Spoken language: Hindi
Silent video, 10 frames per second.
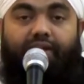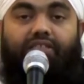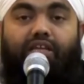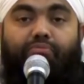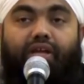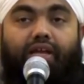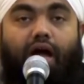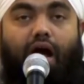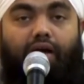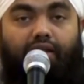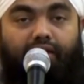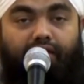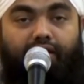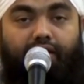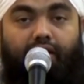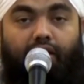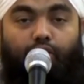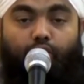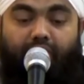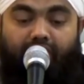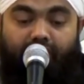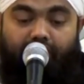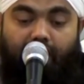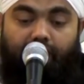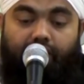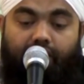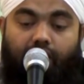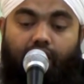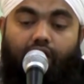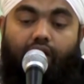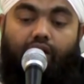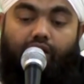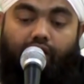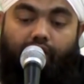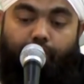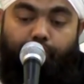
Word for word: ऐसे मेरी आंख लग गई तो मैंने क्या देखा कि